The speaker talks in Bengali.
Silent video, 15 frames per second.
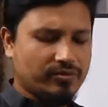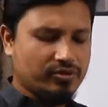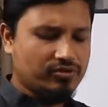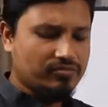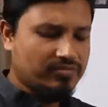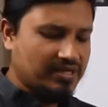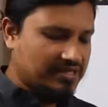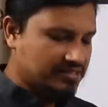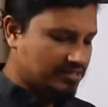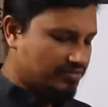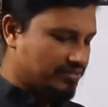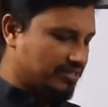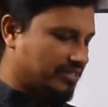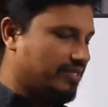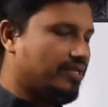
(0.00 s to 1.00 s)
প্রথম ক্লাসটা
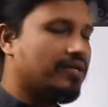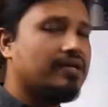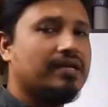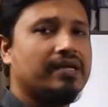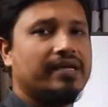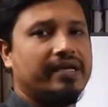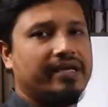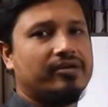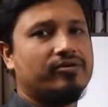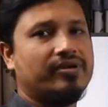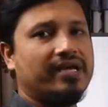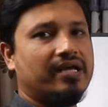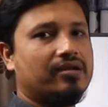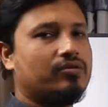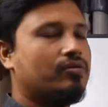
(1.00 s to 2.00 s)
হচ্ছে একটু
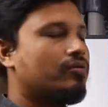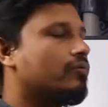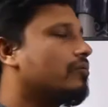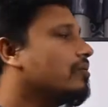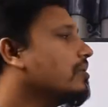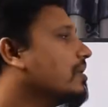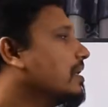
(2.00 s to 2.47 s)
খেয়াল করো